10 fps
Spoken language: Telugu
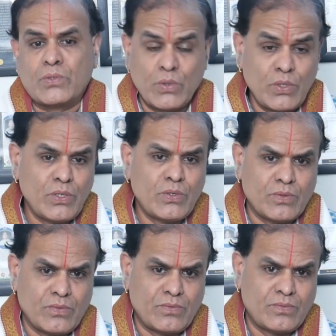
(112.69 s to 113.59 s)

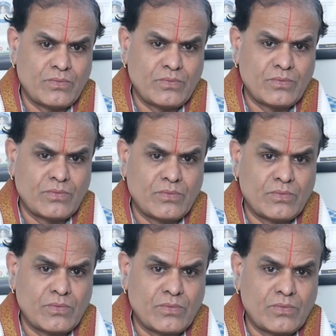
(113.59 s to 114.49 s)
సూర్యుడు
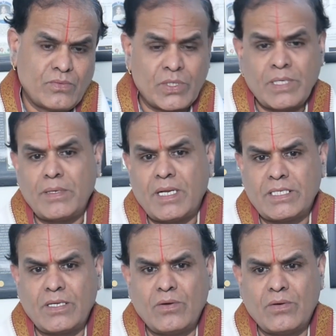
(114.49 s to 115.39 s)
వృషభ
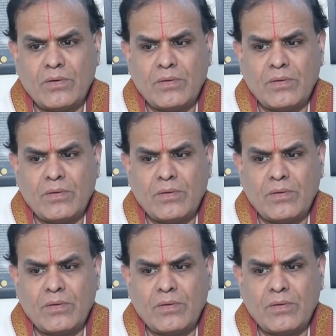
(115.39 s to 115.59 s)
రాశిలో